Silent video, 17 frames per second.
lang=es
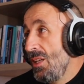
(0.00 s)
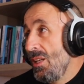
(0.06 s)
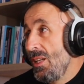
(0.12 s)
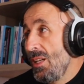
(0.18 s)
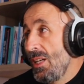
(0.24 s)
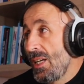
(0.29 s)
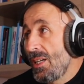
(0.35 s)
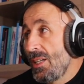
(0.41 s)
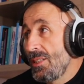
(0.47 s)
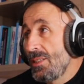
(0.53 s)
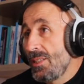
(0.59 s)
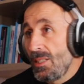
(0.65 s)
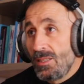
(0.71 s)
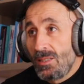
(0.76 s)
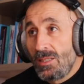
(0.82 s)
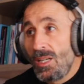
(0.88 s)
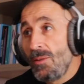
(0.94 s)
la
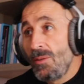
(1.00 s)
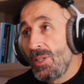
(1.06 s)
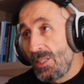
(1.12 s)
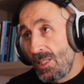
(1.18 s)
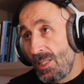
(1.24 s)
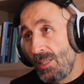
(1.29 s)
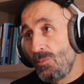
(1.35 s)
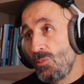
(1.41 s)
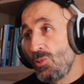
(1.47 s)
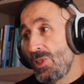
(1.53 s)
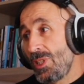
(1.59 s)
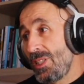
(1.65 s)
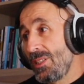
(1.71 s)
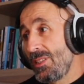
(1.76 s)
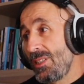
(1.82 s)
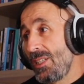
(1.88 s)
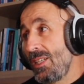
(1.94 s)
gente, a ver, hay mucha
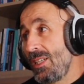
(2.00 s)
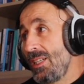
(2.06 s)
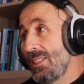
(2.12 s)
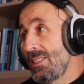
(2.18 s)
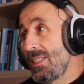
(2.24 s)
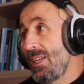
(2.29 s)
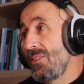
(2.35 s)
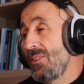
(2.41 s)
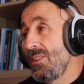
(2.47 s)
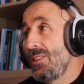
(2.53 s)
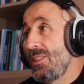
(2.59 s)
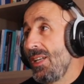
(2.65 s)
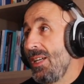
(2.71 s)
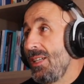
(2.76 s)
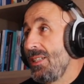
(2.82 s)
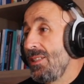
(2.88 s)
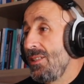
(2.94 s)
gente que las hace y
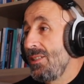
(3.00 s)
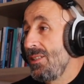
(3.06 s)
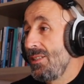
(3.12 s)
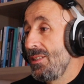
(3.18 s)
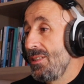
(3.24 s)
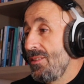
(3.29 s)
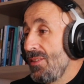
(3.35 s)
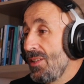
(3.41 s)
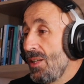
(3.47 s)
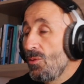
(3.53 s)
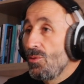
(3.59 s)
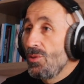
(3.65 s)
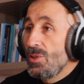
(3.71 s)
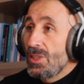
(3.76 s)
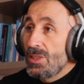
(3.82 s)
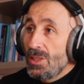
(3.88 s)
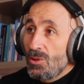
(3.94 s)
tal, y hice
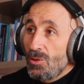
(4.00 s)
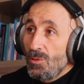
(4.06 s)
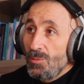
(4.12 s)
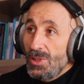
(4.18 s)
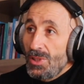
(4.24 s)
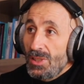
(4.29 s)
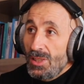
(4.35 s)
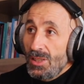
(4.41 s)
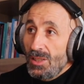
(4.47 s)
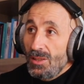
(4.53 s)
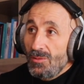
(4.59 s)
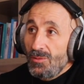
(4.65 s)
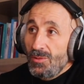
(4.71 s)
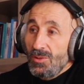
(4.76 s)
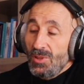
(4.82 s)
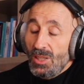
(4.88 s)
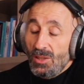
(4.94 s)
algunas de competir,
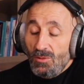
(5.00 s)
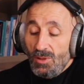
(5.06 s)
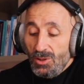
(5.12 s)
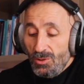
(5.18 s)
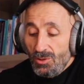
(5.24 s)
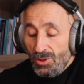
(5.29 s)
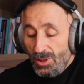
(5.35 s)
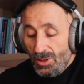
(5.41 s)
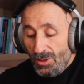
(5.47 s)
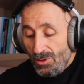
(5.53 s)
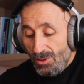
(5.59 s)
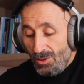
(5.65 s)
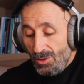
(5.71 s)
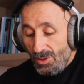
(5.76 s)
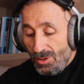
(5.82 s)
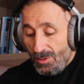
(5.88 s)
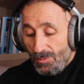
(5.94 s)
fui a cuatro sitios
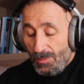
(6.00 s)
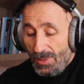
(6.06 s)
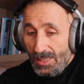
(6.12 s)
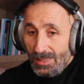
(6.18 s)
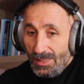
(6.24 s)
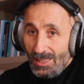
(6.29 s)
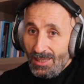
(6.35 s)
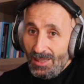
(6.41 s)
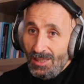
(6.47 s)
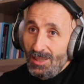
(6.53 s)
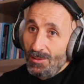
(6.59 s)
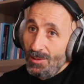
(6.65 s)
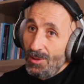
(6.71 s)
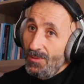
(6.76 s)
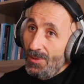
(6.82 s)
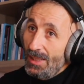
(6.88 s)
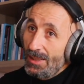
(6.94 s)
de España, me
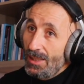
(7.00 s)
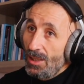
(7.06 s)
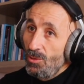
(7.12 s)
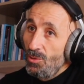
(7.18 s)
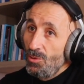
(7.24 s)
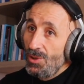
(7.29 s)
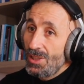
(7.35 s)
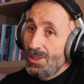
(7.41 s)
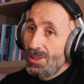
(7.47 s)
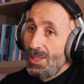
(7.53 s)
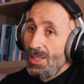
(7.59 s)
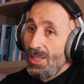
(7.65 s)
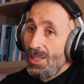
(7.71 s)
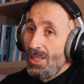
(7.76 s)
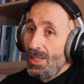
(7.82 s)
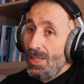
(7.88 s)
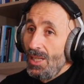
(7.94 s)
faltan unas.
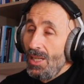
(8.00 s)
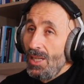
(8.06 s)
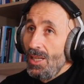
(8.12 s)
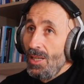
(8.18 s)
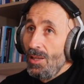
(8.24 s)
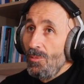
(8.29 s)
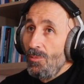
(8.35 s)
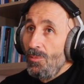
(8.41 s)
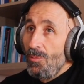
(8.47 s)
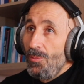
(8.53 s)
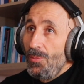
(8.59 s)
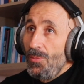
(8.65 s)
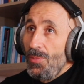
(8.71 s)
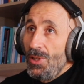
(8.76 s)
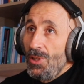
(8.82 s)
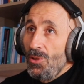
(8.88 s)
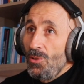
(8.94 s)

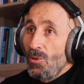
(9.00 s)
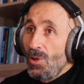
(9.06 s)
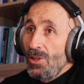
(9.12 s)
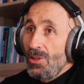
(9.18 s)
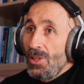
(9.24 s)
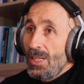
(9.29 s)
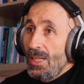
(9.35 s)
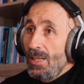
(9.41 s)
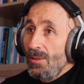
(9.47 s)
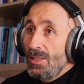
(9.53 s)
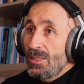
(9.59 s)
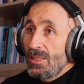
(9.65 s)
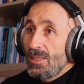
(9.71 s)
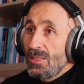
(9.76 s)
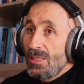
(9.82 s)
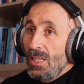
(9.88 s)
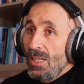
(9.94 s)
Pero cuando acabas
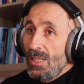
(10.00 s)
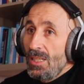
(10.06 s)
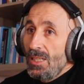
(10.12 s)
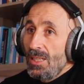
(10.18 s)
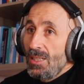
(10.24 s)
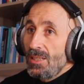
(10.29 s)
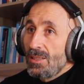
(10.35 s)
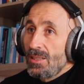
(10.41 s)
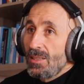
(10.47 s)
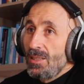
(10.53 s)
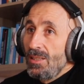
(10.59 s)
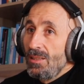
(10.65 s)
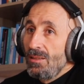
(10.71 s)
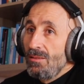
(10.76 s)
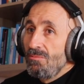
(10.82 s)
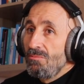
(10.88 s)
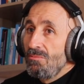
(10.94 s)
estás
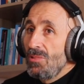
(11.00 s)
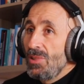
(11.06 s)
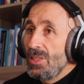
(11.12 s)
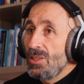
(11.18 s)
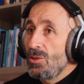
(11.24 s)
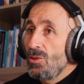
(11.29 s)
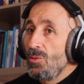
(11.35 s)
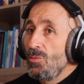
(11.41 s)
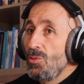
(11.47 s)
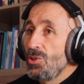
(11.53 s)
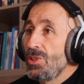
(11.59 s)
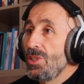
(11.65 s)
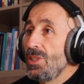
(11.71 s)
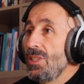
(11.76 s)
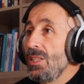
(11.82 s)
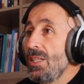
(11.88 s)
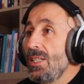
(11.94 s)
es como si
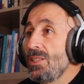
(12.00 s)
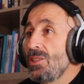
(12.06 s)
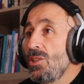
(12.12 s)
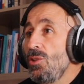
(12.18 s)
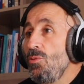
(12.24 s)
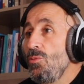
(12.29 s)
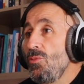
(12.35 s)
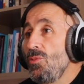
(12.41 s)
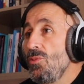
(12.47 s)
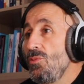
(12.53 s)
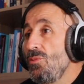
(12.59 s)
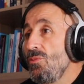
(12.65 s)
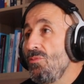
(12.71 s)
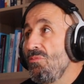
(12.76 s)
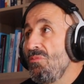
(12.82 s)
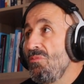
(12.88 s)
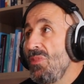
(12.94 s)
llegas a
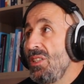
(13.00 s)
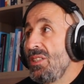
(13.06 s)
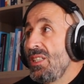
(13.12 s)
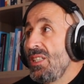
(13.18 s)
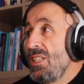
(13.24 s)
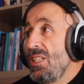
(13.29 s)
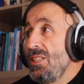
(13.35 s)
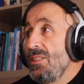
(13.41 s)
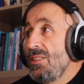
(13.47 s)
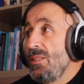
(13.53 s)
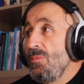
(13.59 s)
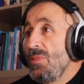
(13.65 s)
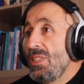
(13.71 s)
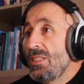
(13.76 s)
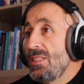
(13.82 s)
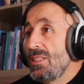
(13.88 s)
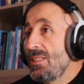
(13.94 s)
un, El siguiente
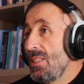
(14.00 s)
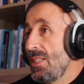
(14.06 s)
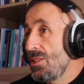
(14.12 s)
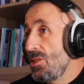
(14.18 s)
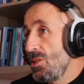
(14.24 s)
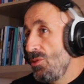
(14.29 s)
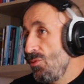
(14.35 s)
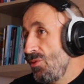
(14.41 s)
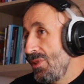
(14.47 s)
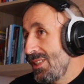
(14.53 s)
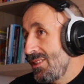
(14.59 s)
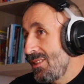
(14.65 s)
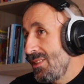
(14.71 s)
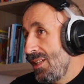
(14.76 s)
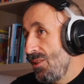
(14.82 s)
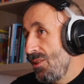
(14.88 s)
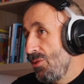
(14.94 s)
mes estás en un
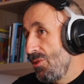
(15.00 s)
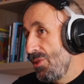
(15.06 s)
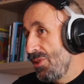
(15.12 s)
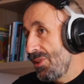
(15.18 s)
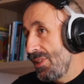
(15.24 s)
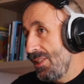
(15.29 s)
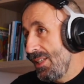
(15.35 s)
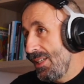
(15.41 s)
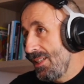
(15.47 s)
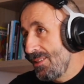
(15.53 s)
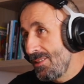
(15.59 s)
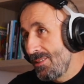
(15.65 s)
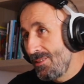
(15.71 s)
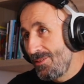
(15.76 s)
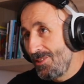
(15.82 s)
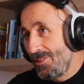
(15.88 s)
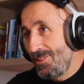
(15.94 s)
estado de relax
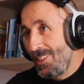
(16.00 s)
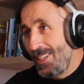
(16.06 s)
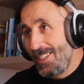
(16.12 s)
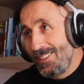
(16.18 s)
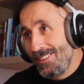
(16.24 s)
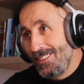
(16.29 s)
total.